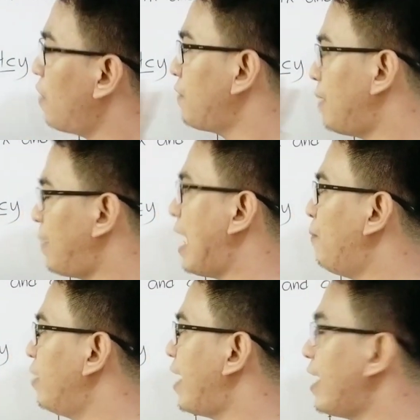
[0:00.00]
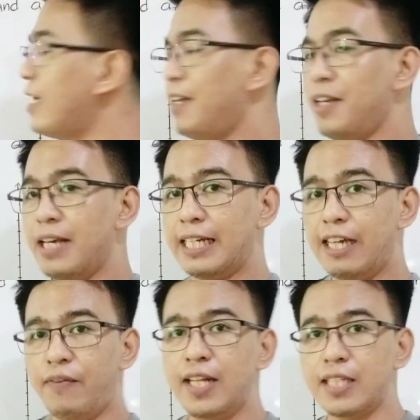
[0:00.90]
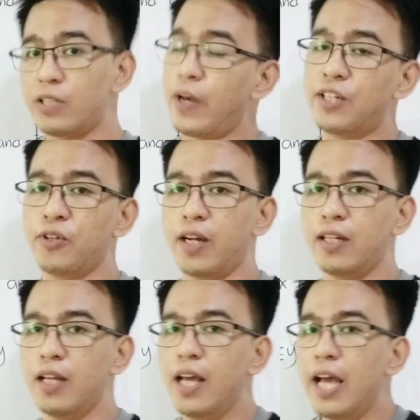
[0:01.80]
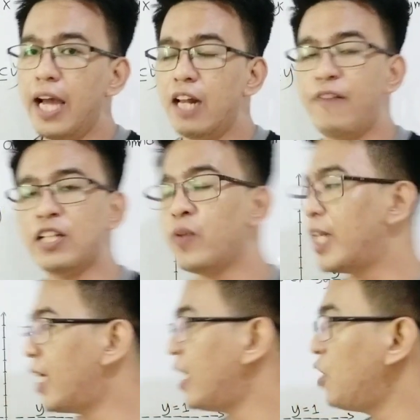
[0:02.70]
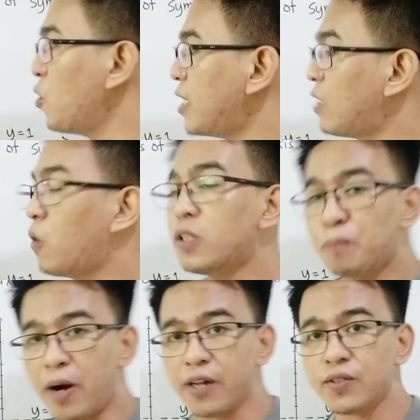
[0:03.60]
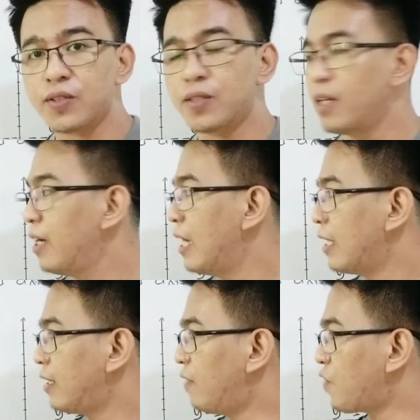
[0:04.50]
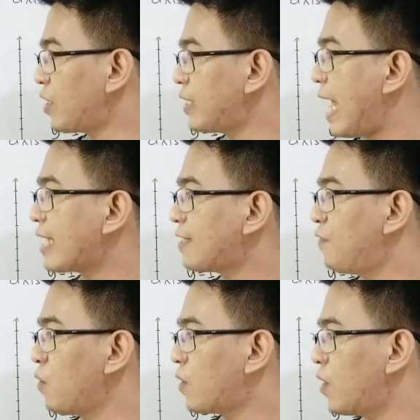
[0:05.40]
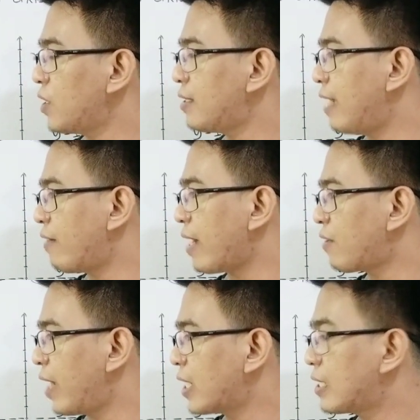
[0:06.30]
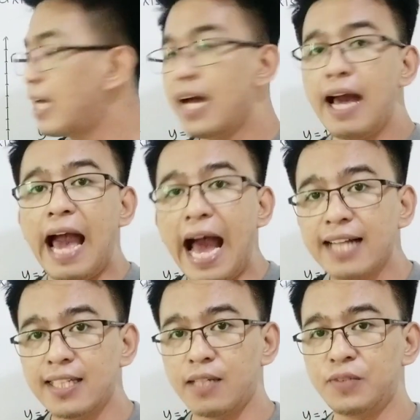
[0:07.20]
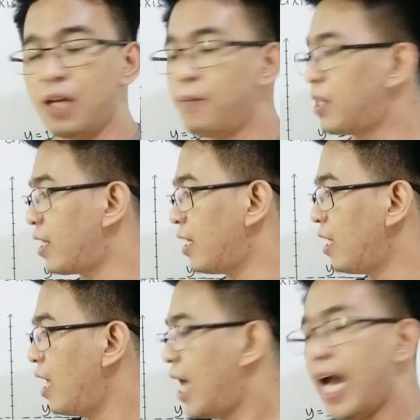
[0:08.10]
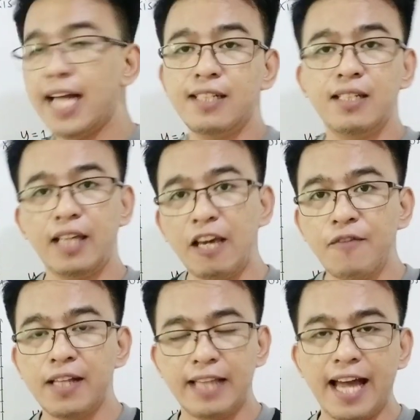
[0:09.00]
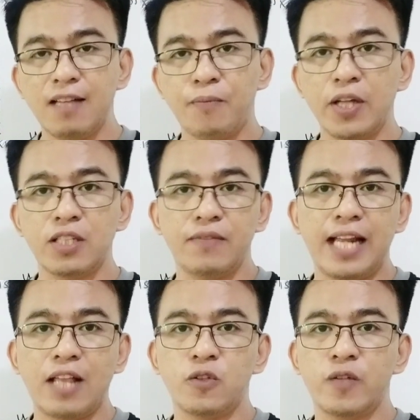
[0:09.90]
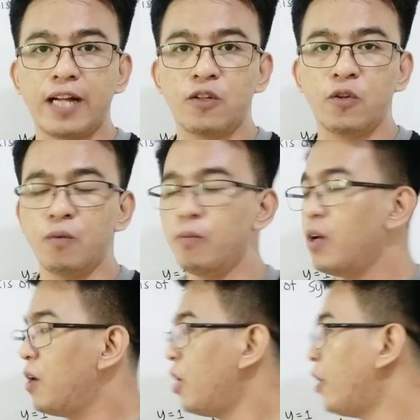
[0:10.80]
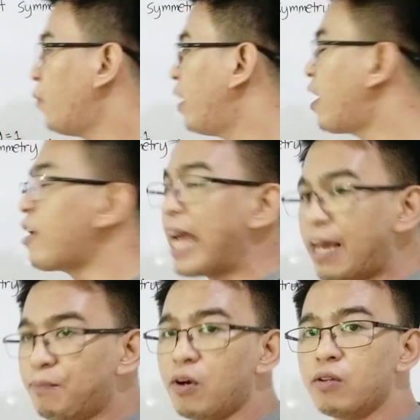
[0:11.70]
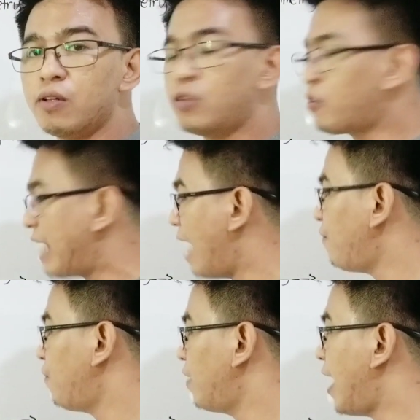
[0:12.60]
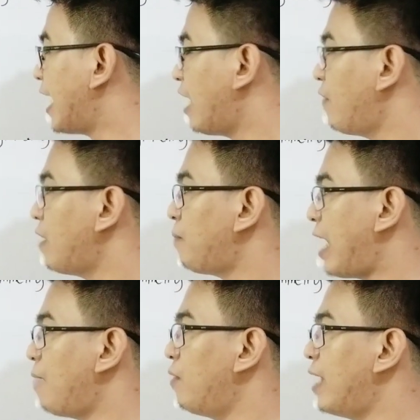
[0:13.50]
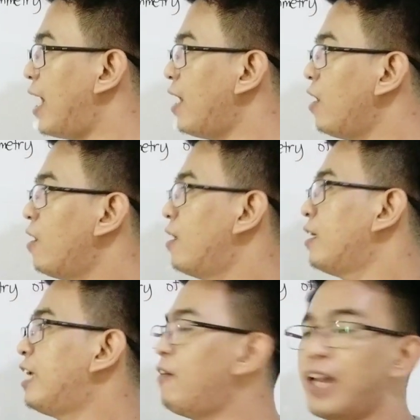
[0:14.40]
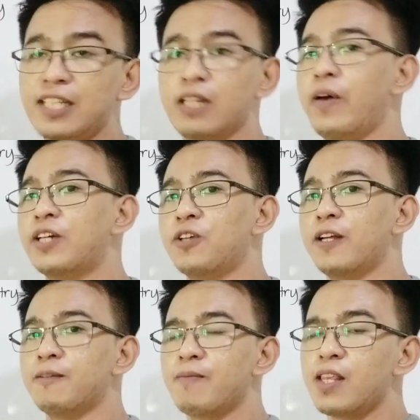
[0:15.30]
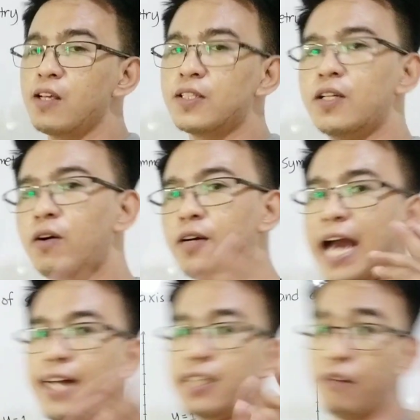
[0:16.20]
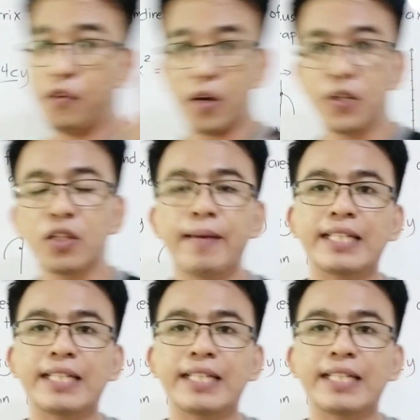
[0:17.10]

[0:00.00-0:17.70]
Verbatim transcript: of the parabola given this equation and eventually using those parts, the vertex, focus, directrix, axis of symmetry, and even the endpoints of the lattice rectum we are able to graph a given parabola given its equation. So guys, if you're new to my